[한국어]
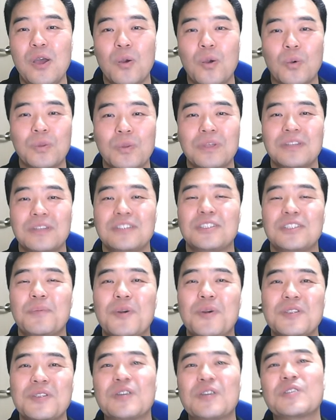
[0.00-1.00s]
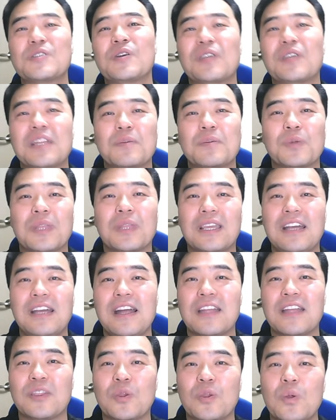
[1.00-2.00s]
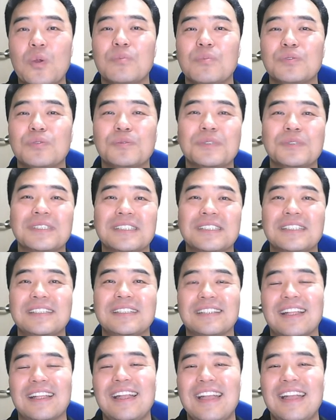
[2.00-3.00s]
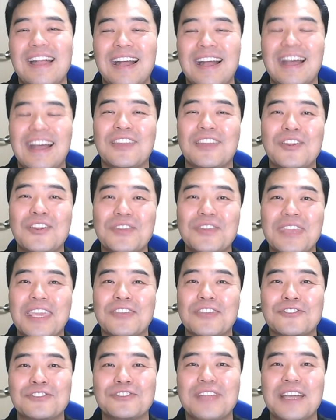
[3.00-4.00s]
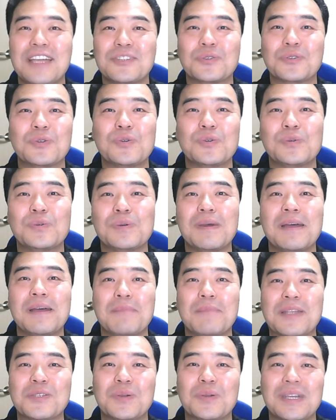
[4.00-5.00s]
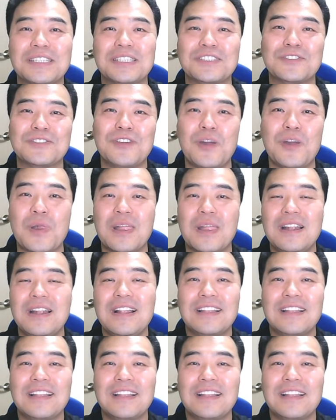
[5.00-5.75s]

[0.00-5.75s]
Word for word: 오늘은 첫 번째 영상이다 보니까 이런 부분들, 아, 이런 게 있구나 정도로만 만족하시고요.